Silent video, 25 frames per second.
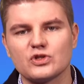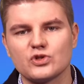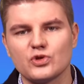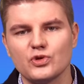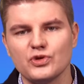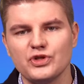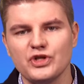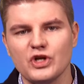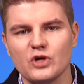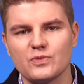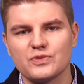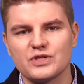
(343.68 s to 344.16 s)

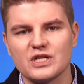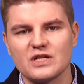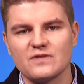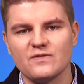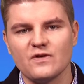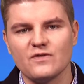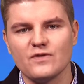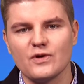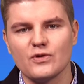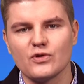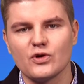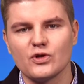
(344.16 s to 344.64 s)
czujnie
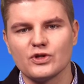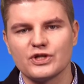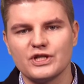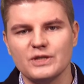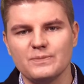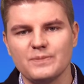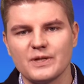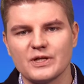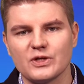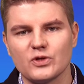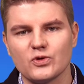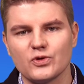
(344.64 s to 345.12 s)
obserwował
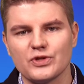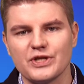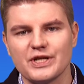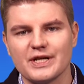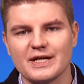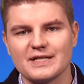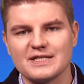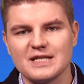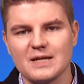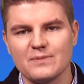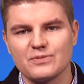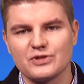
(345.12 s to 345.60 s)
golkiper
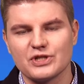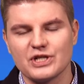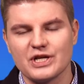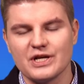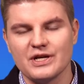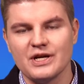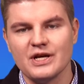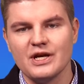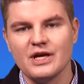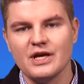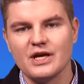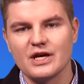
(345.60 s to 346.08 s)
Górnika Zabrze
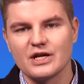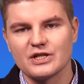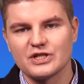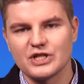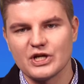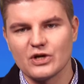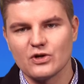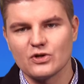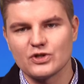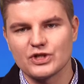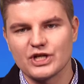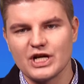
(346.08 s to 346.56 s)

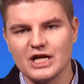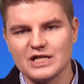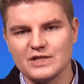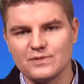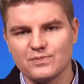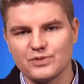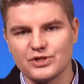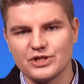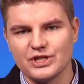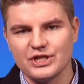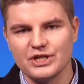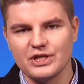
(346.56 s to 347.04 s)
Grzegorz
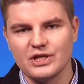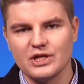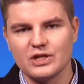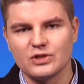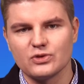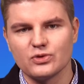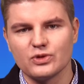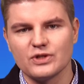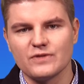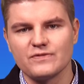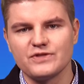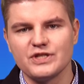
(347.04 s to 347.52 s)
Kasprzyk,
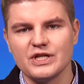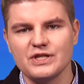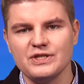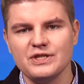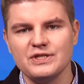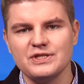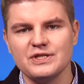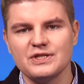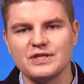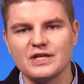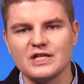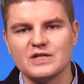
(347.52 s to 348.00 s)
który w
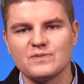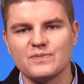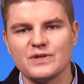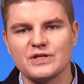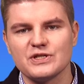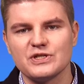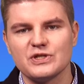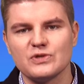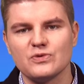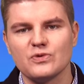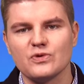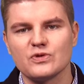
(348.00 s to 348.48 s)
dzielnicy tej
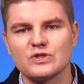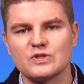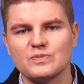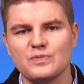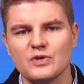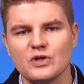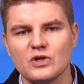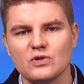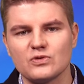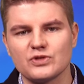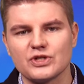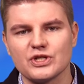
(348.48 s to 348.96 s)
spędził
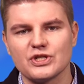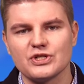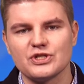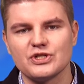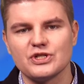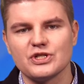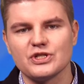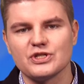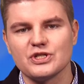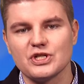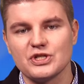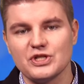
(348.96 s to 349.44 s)
sporą część
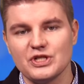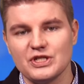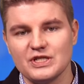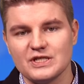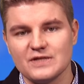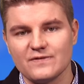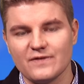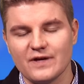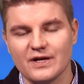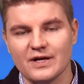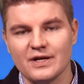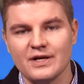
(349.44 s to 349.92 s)

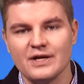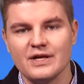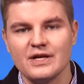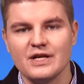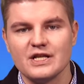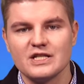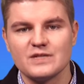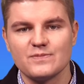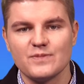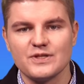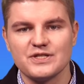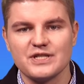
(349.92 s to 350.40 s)
dzieciństwa.
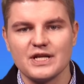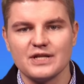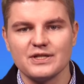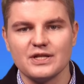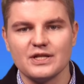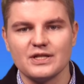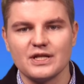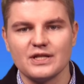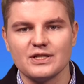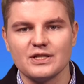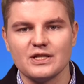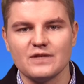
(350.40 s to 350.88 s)

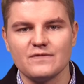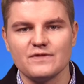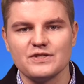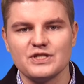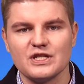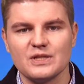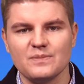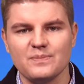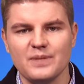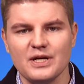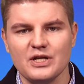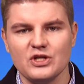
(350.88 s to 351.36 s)
Specjalnie dla
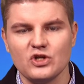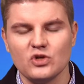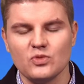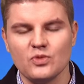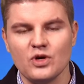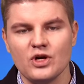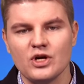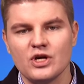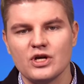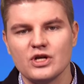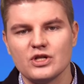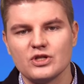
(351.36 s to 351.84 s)
telewizji Imperium
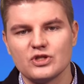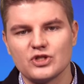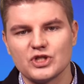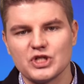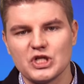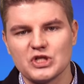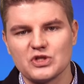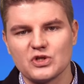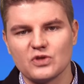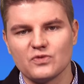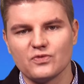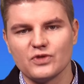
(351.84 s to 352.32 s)

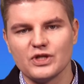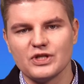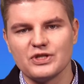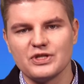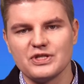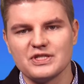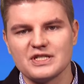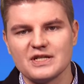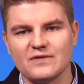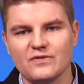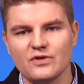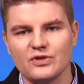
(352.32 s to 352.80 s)

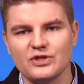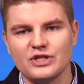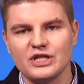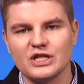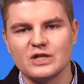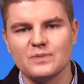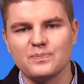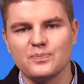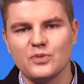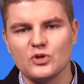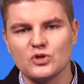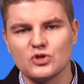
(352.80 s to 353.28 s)
32-letni
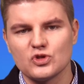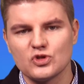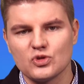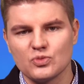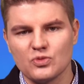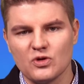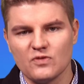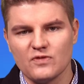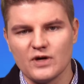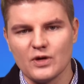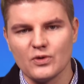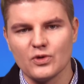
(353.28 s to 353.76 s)
zawodnik
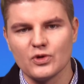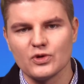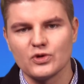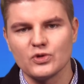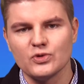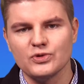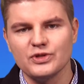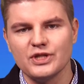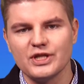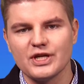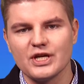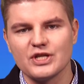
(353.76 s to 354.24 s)
podsumował
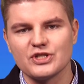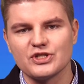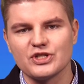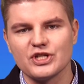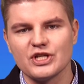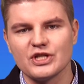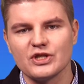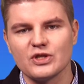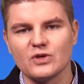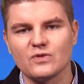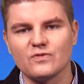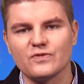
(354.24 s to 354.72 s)
rundę
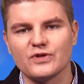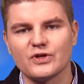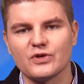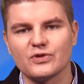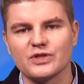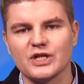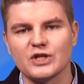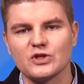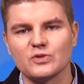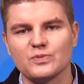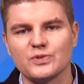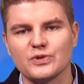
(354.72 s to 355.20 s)
jesienną w
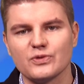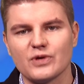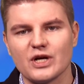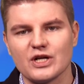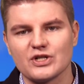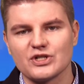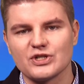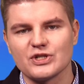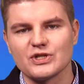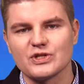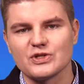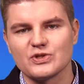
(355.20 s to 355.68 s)
wykonaniu
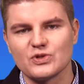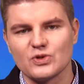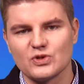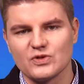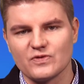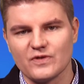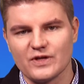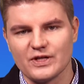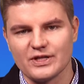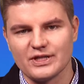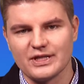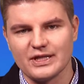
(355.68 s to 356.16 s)
piłkarzy z
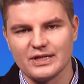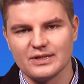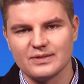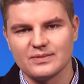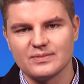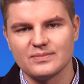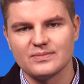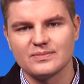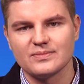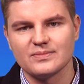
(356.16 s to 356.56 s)
Roosevelta.